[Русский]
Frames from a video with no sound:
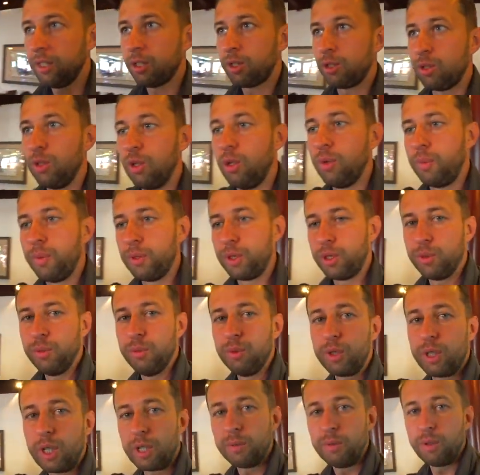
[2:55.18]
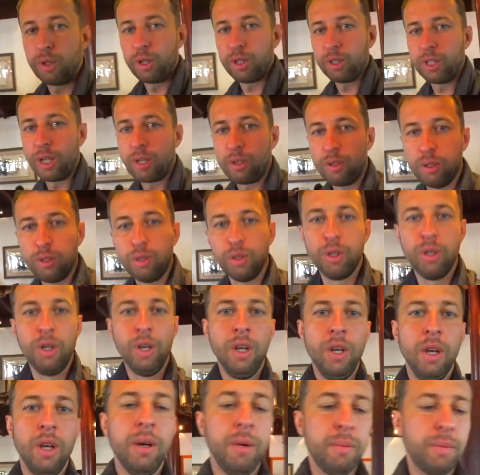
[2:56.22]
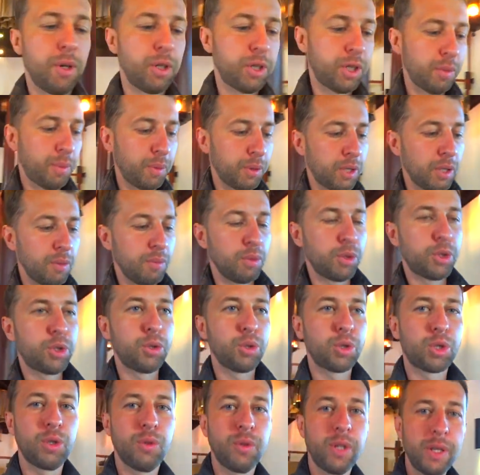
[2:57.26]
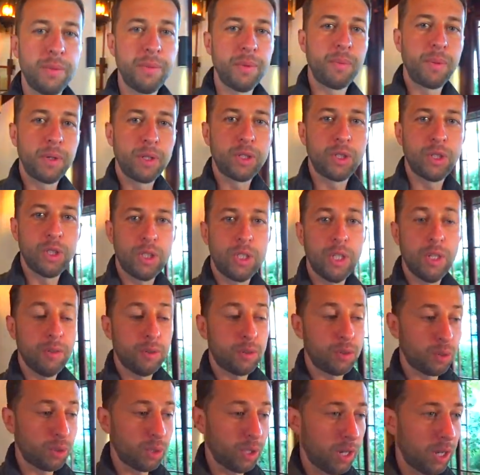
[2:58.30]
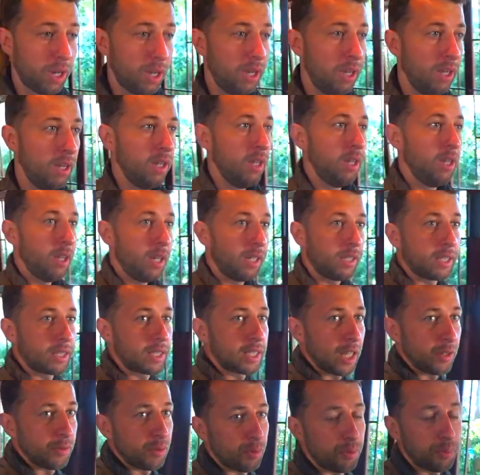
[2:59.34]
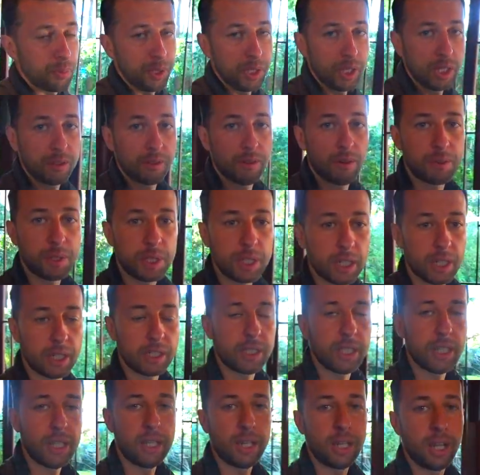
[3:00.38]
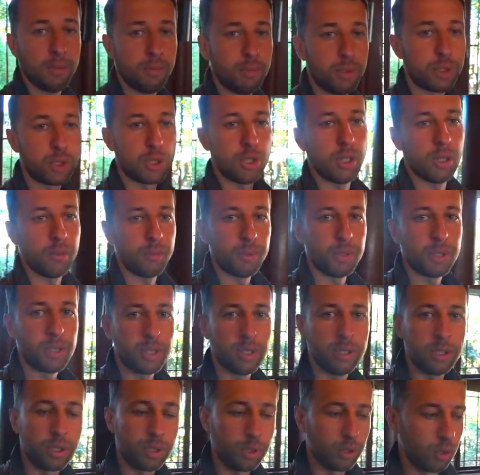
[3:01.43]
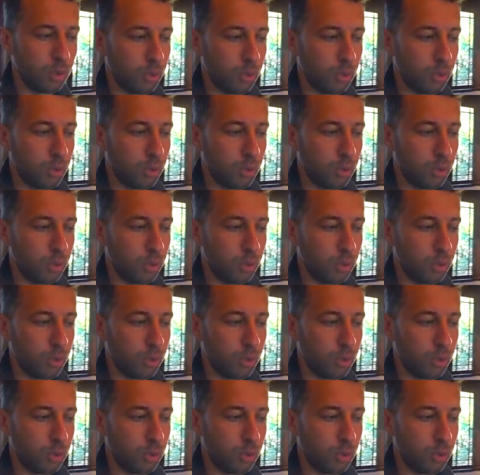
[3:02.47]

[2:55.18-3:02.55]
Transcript: что почему так много народу. Просто потому, что уже время почти 9 утра. Это самый пик, во всех отелях обычно написано, что